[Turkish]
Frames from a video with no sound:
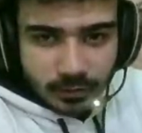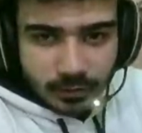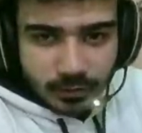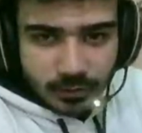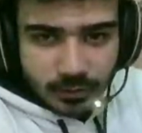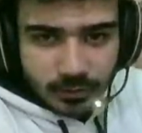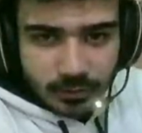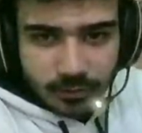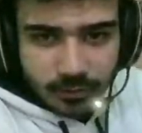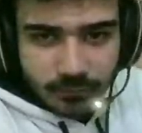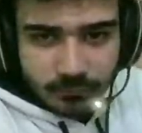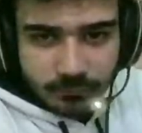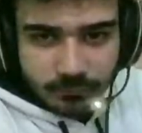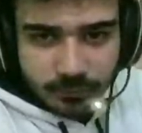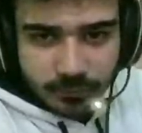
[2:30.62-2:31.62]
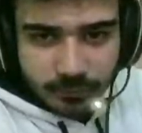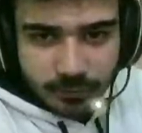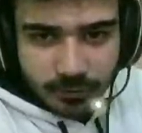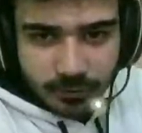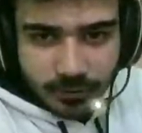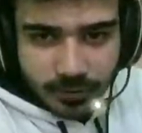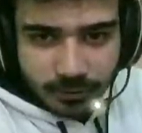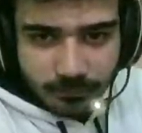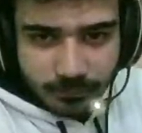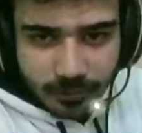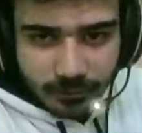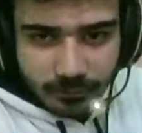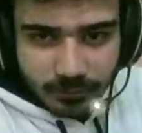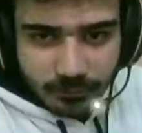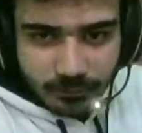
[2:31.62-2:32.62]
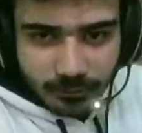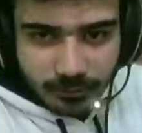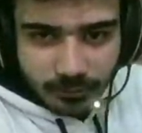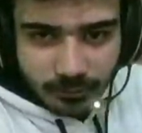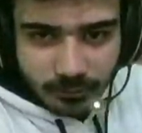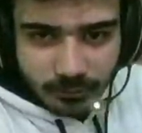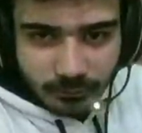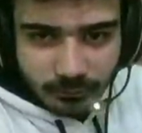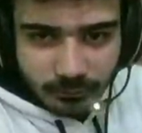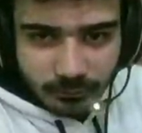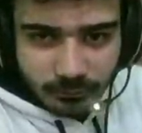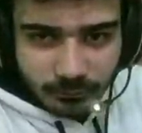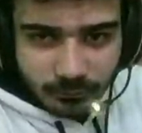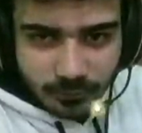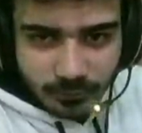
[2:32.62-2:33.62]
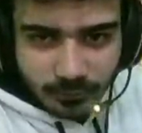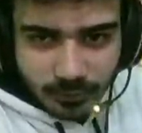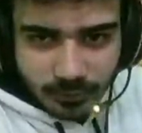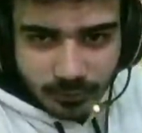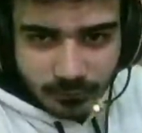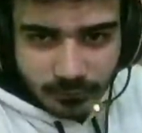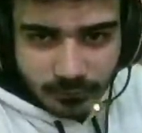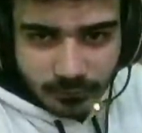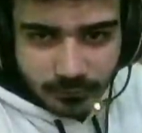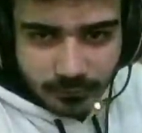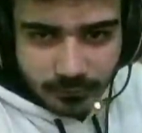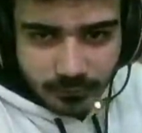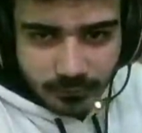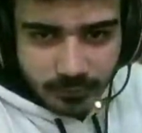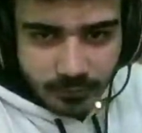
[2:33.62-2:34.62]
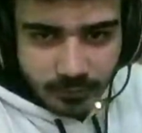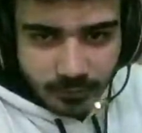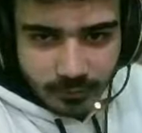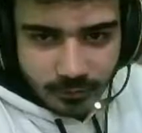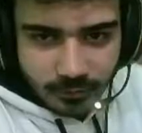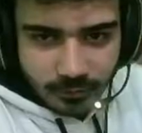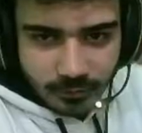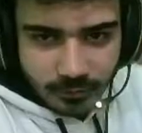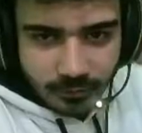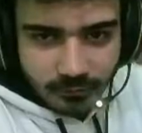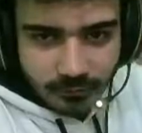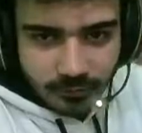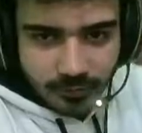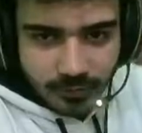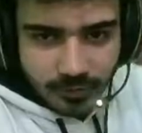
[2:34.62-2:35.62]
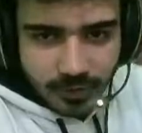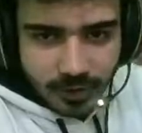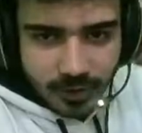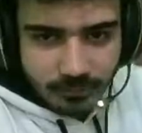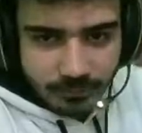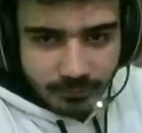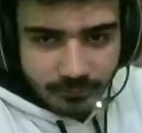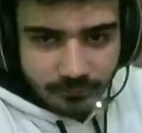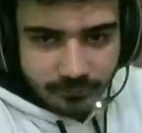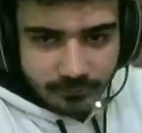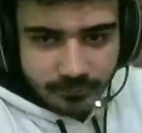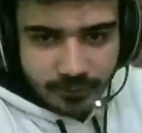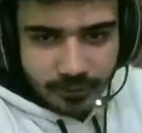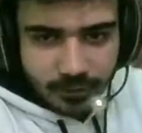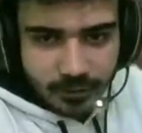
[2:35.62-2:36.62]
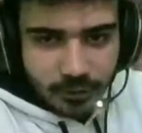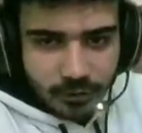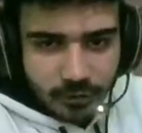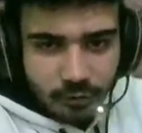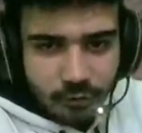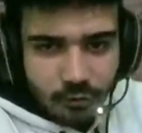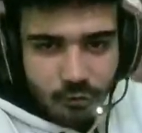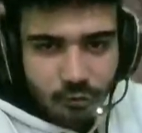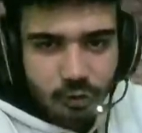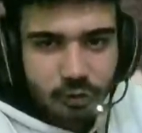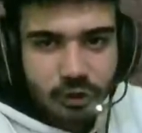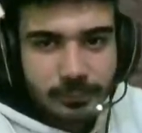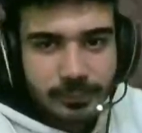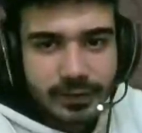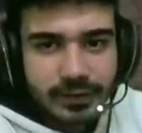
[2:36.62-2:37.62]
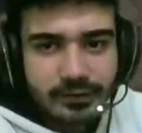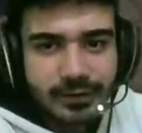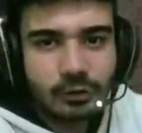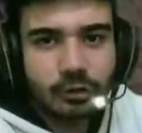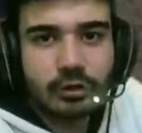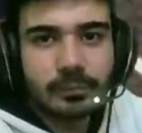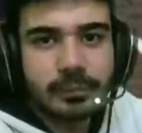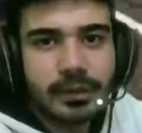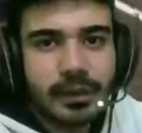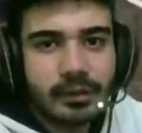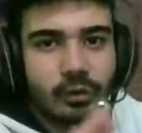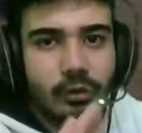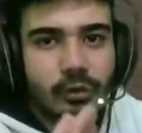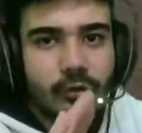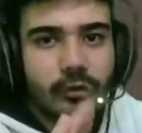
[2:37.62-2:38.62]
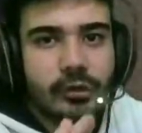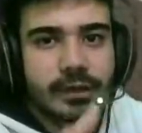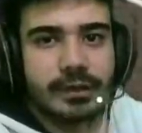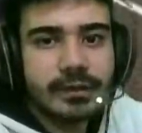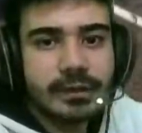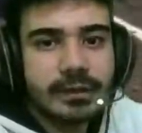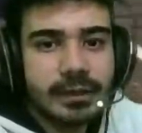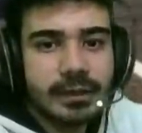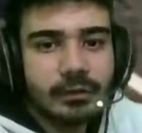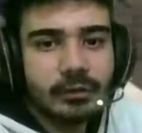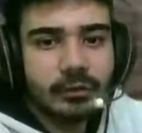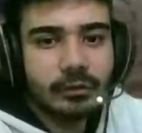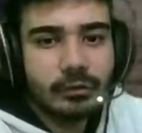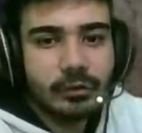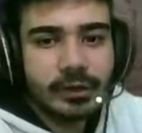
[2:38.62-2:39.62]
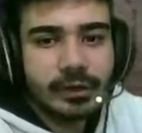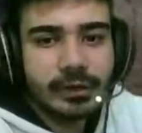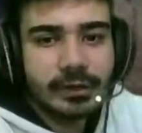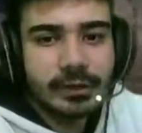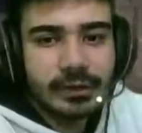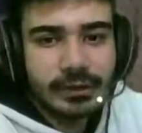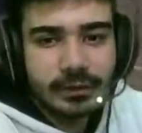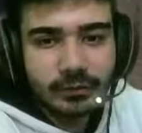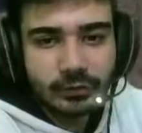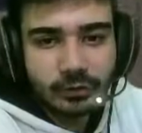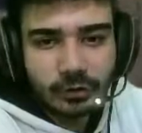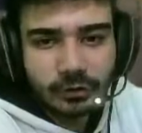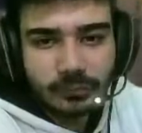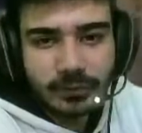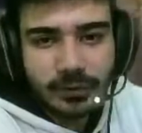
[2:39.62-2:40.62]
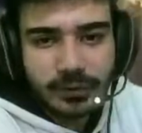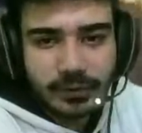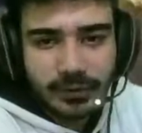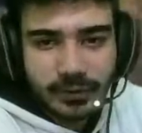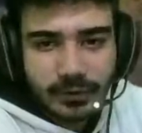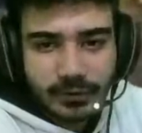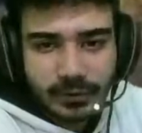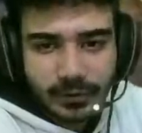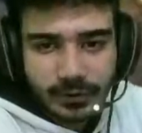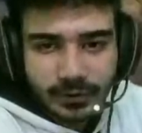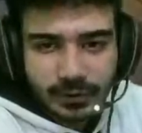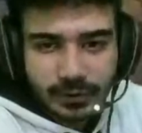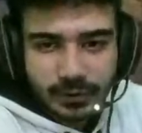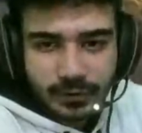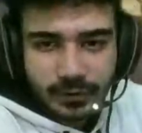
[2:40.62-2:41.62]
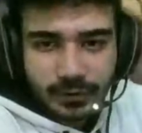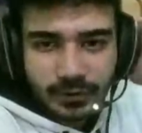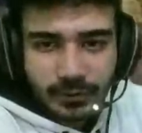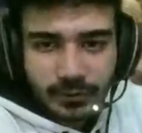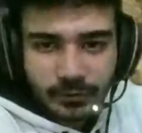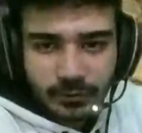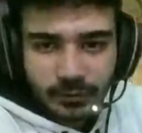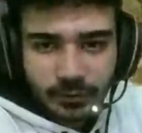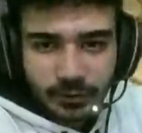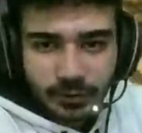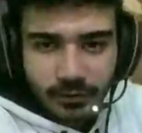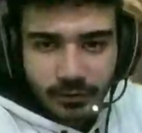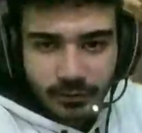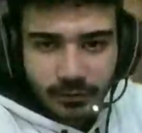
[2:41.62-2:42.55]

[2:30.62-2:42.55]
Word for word: Allah'ım biz ben çarpacağım gibi hissediyorum. Evet. Evet çarptım. Küçük bir kaza, küçük bir kaza. O sıkıntı değil. O sıkıntı değil. Küçük bir kaza. Evet şöyle.